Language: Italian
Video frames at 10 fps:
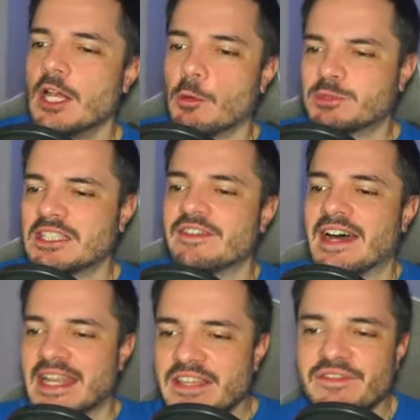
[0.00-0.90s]
lo potete
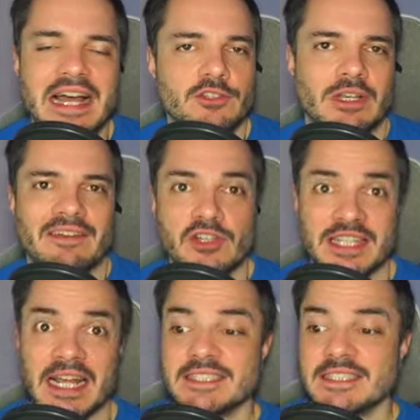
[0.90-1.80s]
fare inviando la
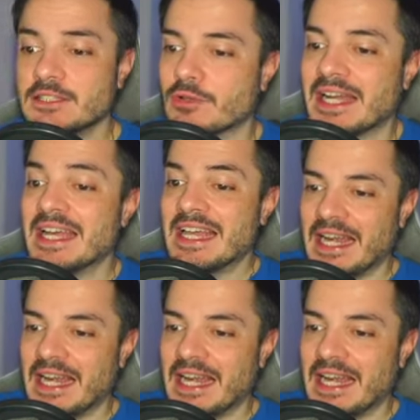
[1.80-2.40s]
vostra candidatura,